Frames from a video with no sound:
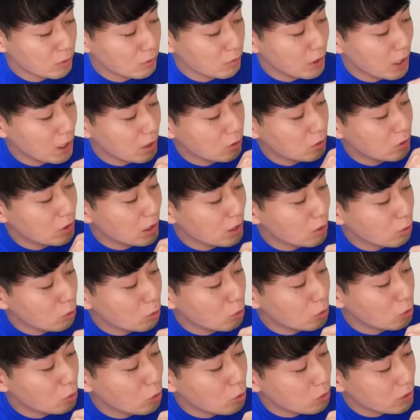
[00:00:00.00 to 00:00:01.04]
ファイルの中の
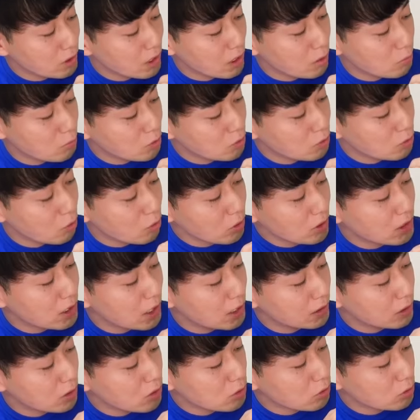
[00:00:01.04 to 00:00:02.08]
このノーネームを
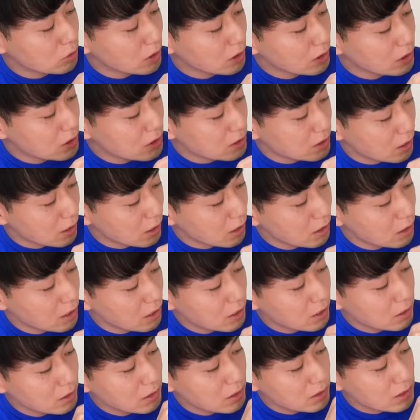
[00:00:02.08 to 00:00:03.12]
開いている状態にして、
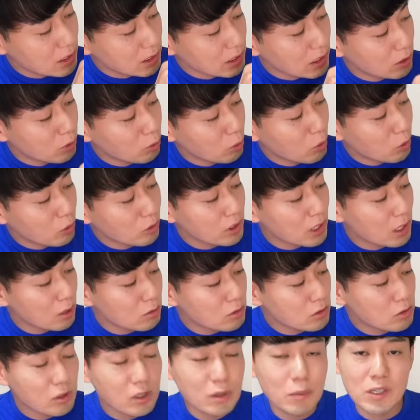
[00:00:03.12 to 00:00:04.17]
でさっきあのフォルダ
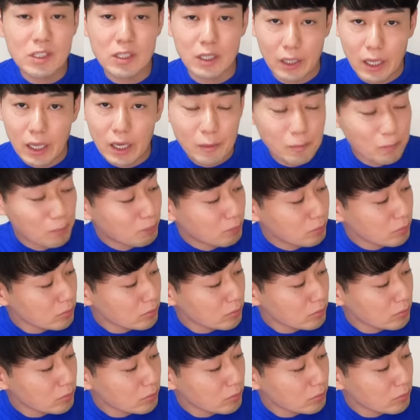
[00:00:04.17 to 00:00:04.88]
を作りましたね、